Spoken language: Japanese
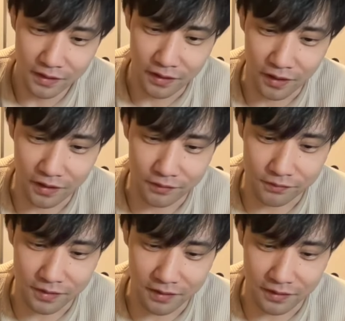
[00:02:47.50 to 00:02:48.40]
ハードル
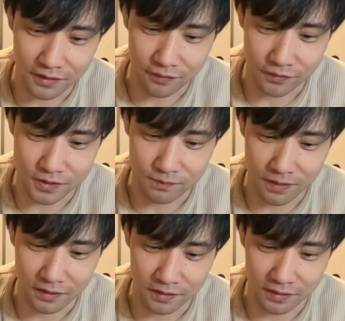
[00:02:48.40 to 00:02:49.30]
高いで、この締め
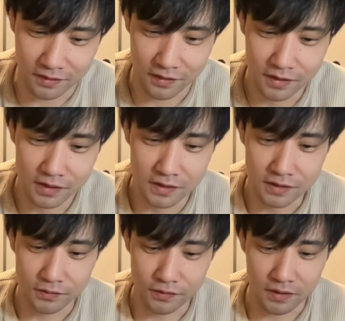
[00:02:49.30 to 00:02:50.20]
方。
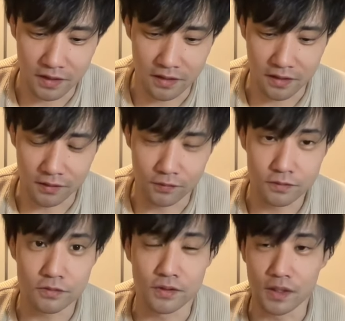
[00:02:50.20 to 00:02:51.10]
それでね、
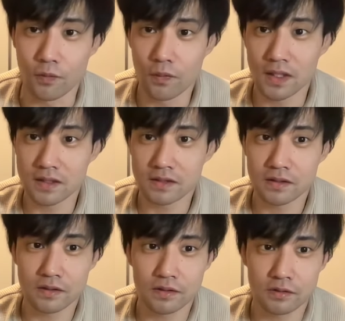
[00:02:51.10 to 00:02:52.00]
ちょっとね、交
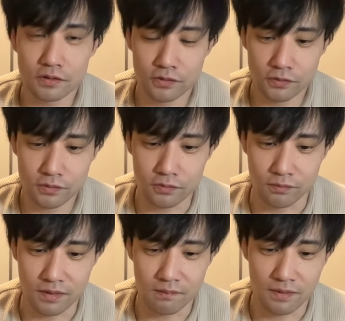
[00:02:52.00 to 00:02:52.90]
換上ちょっと
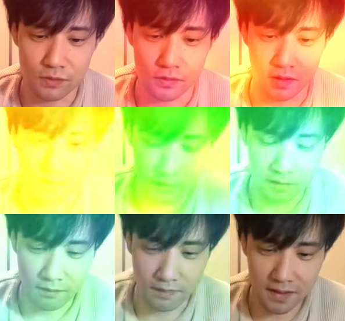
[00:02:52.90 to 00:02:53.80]
見てみましょうか。
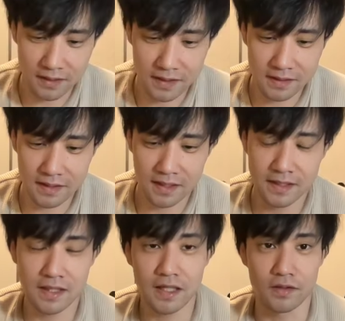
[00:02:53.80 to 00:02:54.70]
ね、
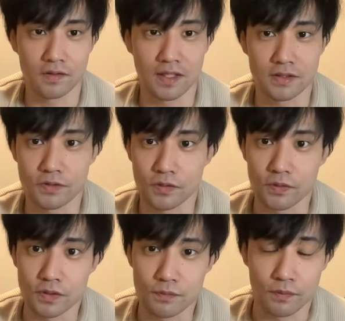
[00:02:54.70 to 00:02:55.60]
バーテンダーイデアルがちょっと唯
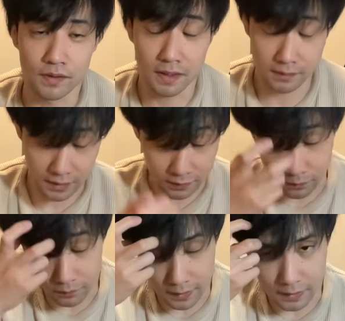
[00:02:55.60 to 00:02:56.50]
一持ってなくて、あと
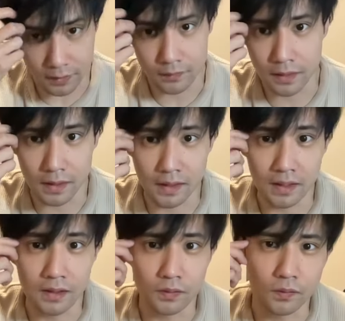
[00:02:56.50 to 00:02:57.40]
交換できるキャラで、
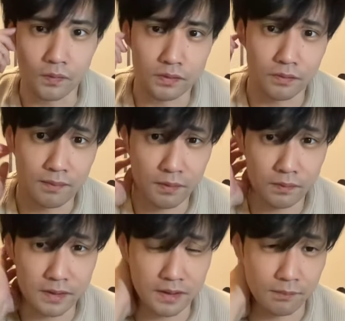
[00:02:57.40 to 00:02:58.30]
あと、その魔法
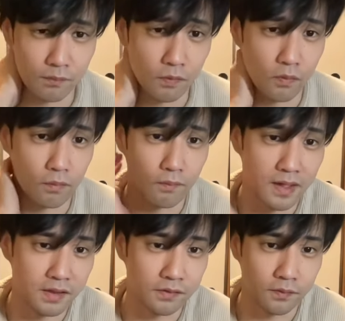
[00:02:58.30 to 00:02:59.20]
石もここをも
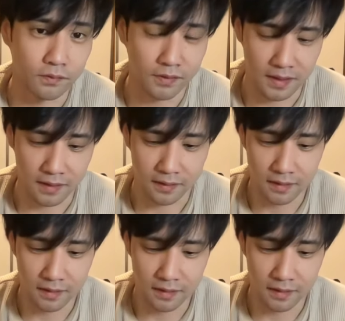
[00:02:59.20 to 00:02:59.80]
らえるということで、